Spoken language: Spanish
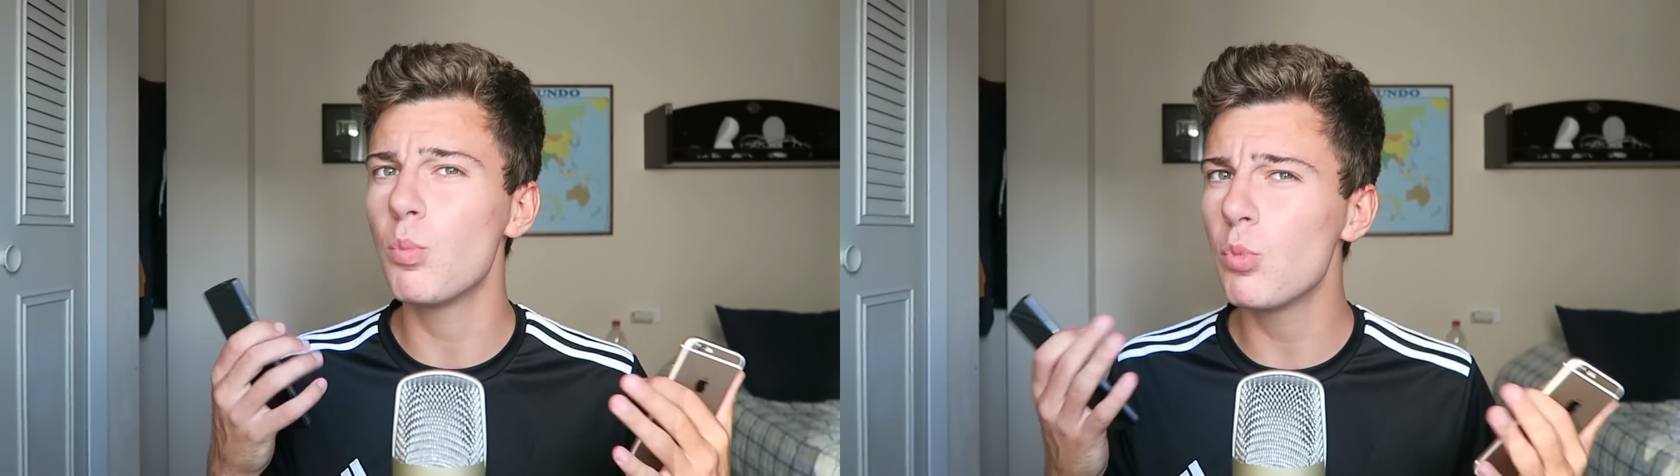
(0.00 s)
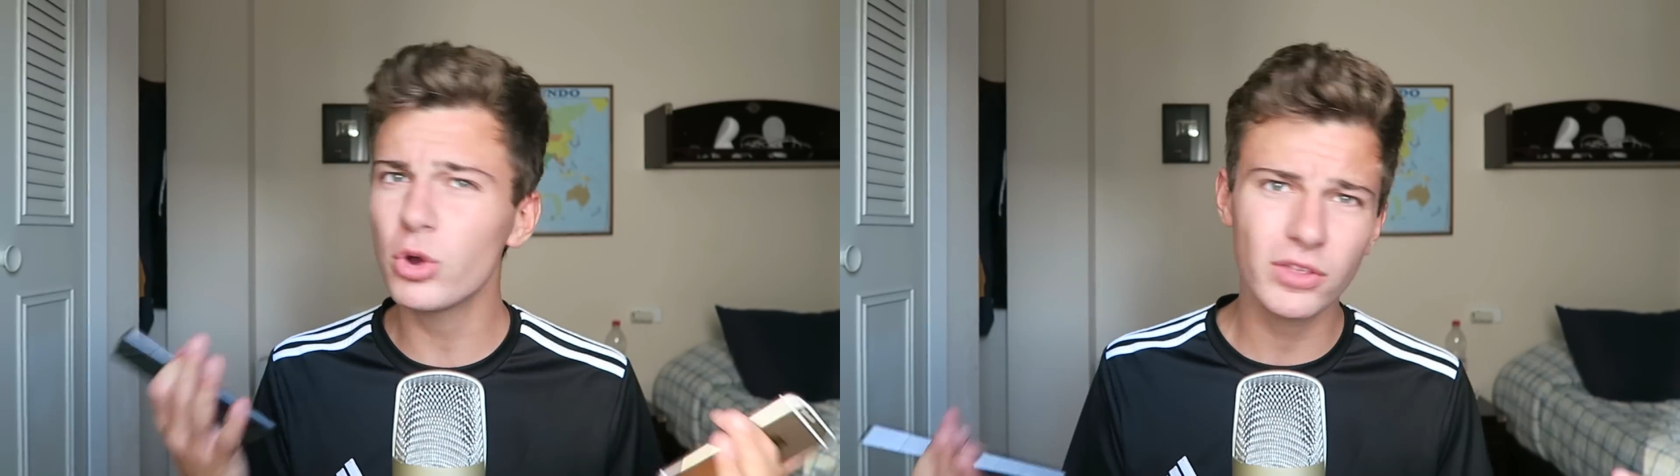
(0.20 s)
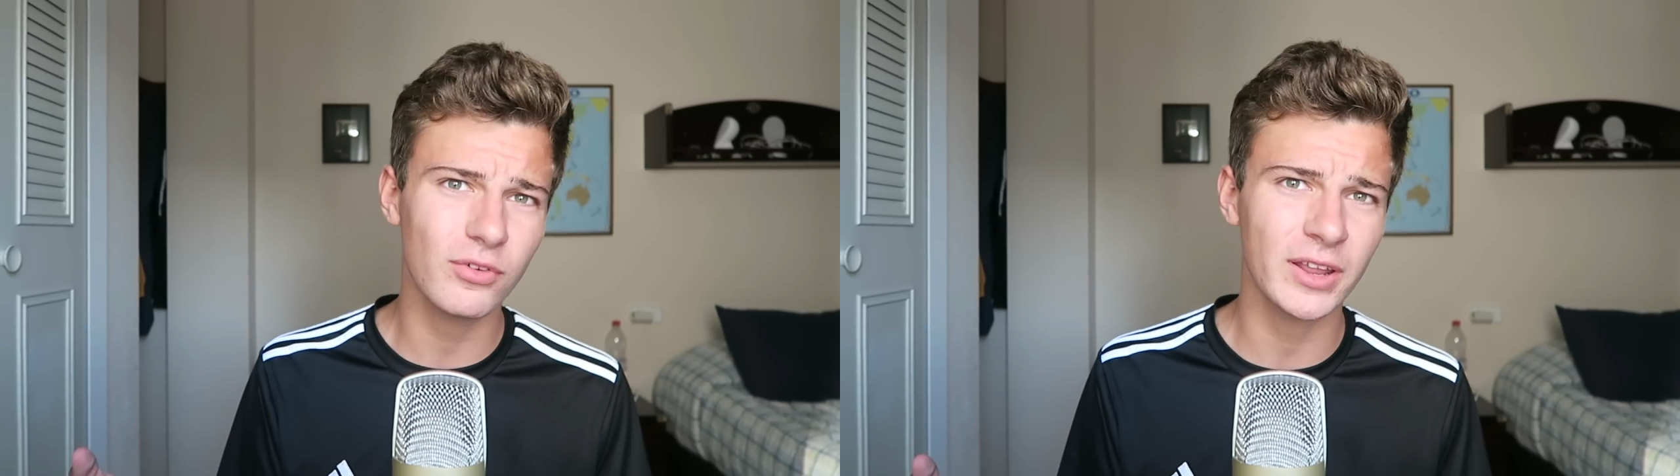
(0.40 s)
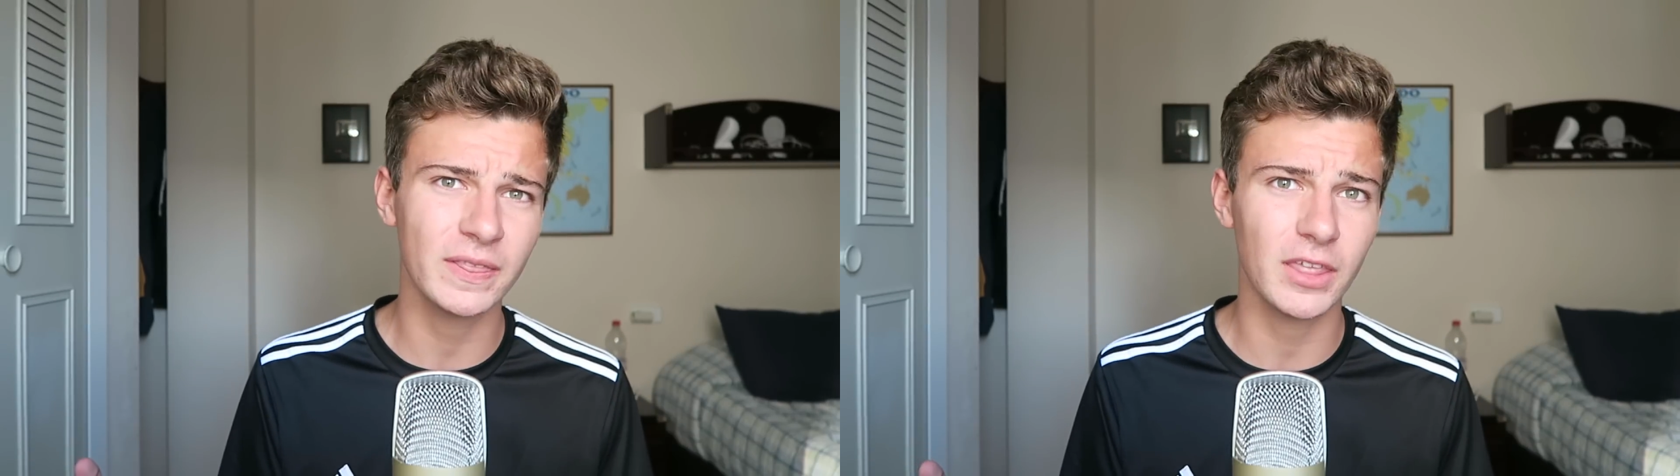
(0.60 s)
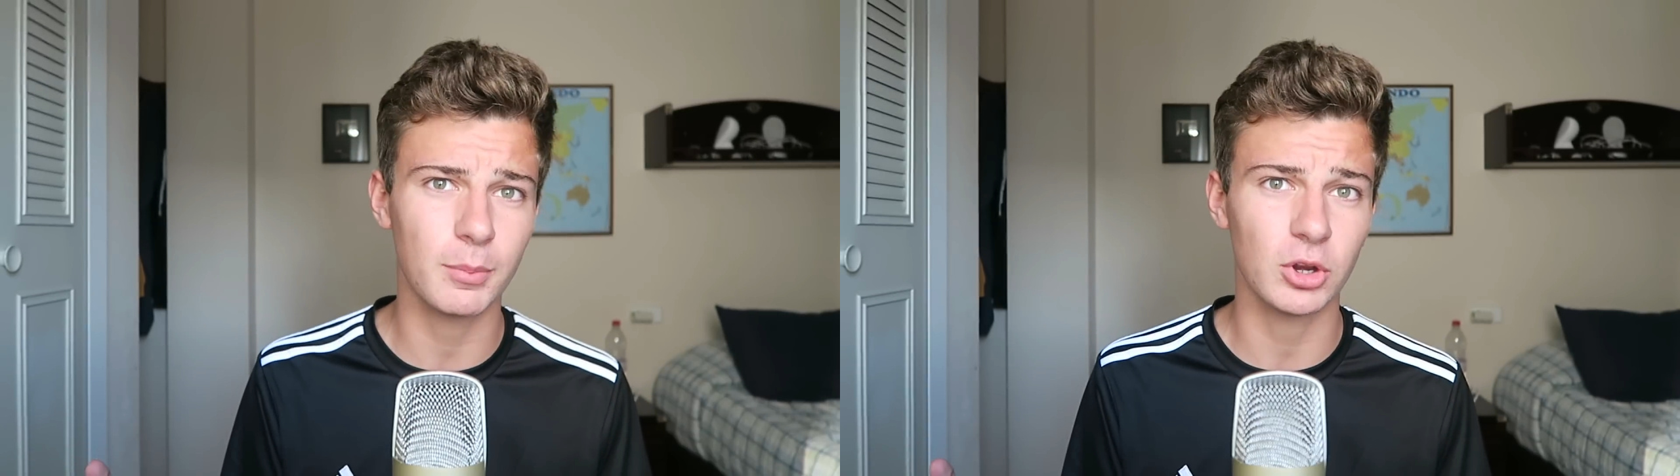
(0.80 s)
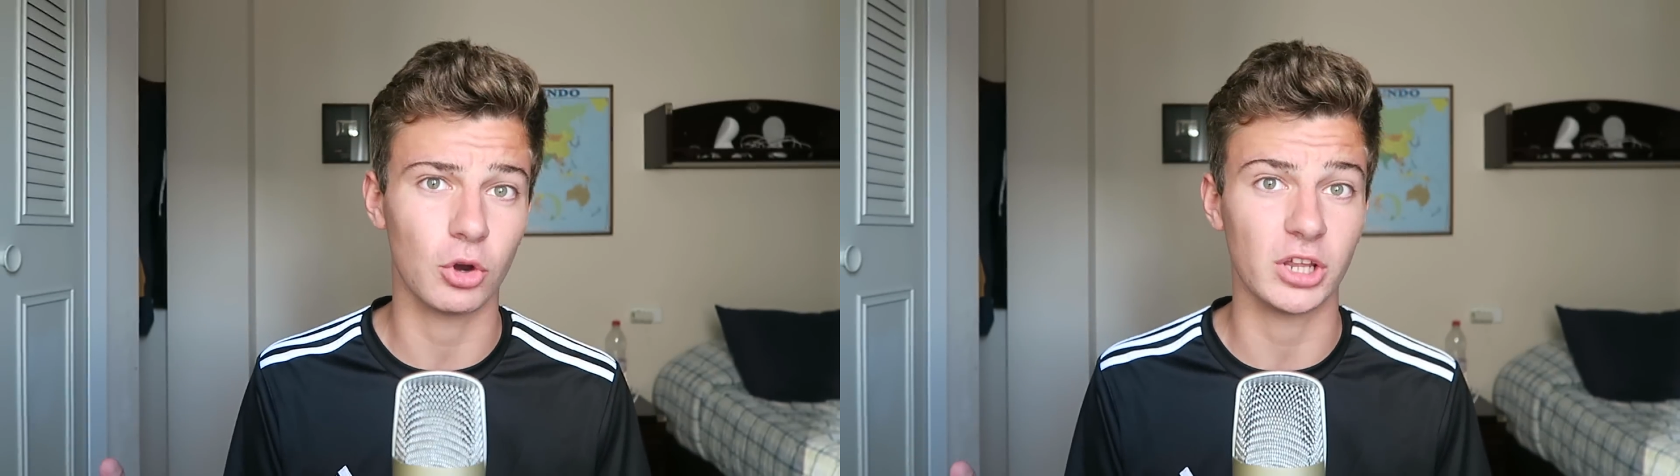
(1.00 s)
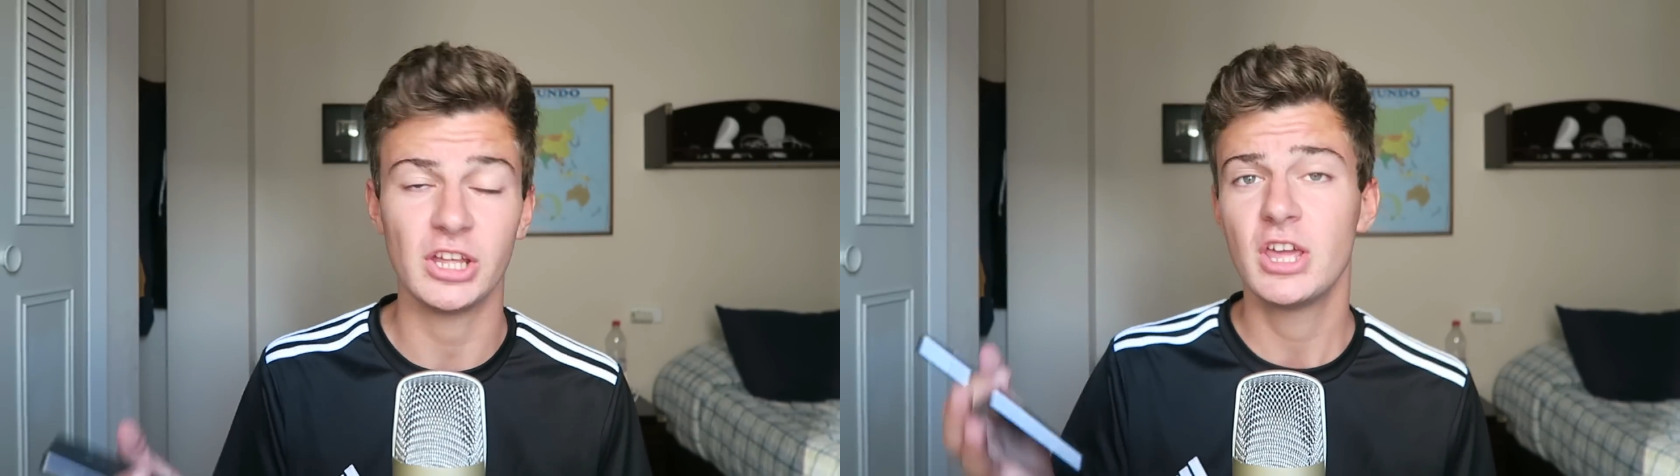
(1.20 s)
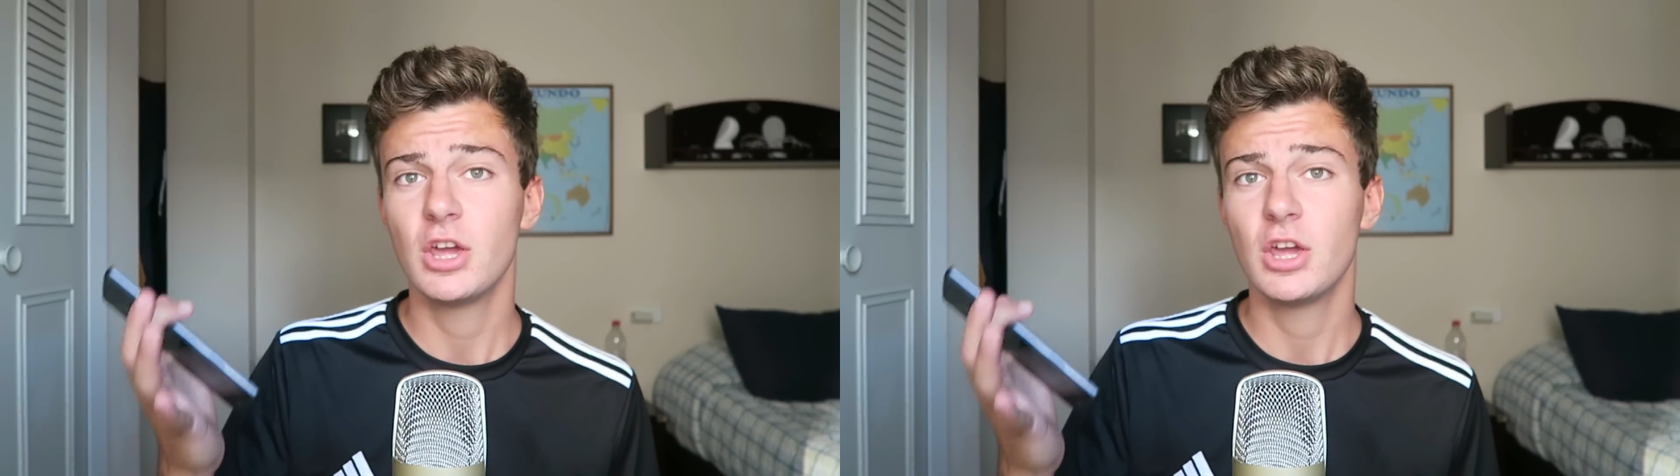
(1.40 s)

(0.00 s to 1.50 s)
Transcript: muy diferentes a priori.